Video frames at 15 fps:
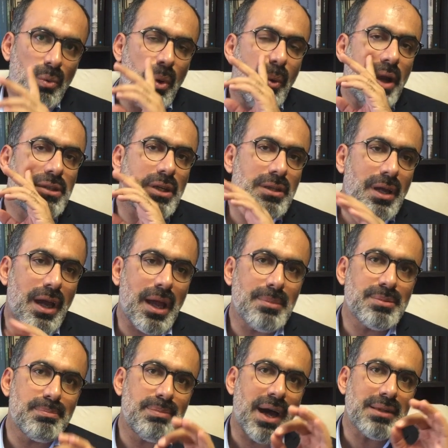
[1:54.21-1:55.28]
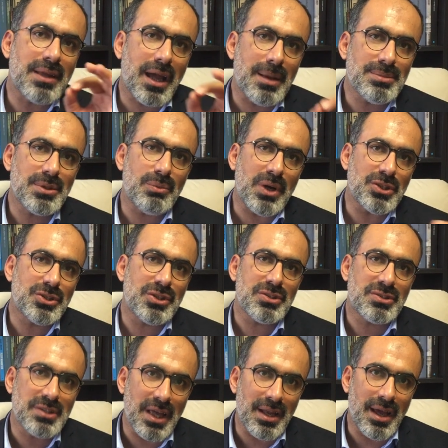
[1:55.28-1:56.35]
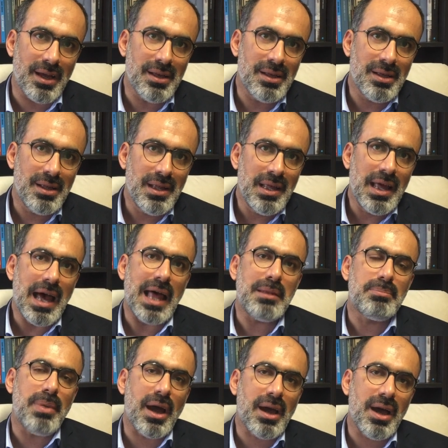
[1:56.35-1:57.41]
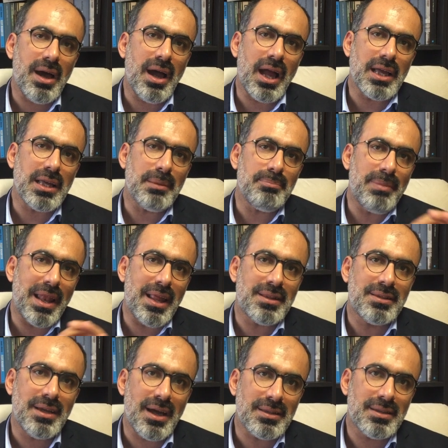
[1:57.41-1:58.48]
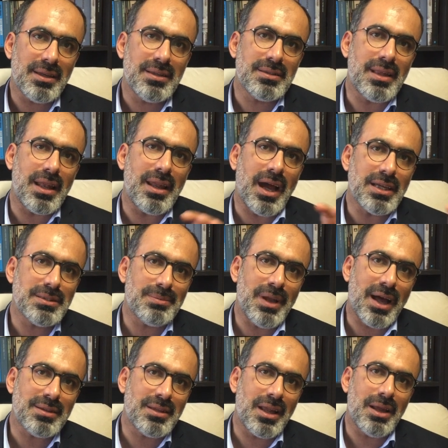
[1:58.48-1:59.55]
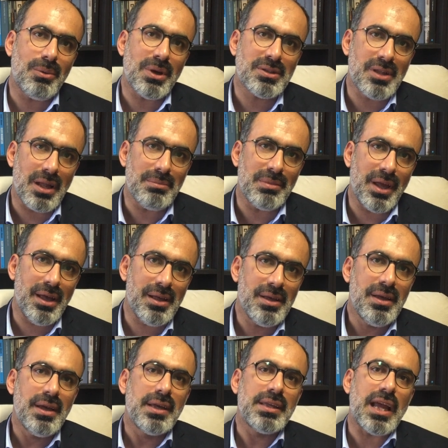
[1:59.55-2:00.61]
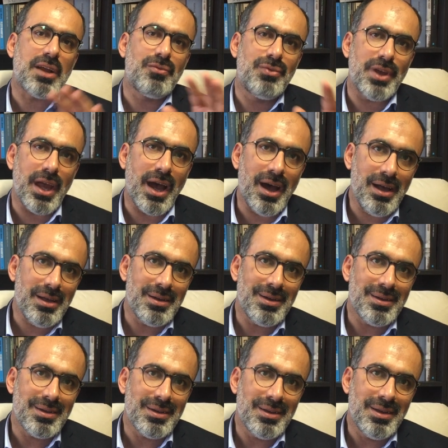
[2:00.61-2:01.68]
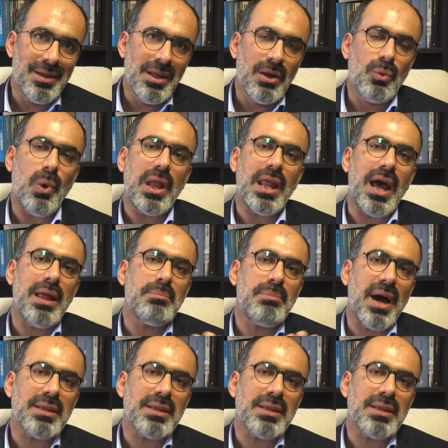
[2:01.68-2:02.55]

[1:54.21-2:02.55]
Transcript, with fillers: ووجد بعد 25 سنة البقاء بلديات عند حزب العدالة والتنمية يكفيها والآن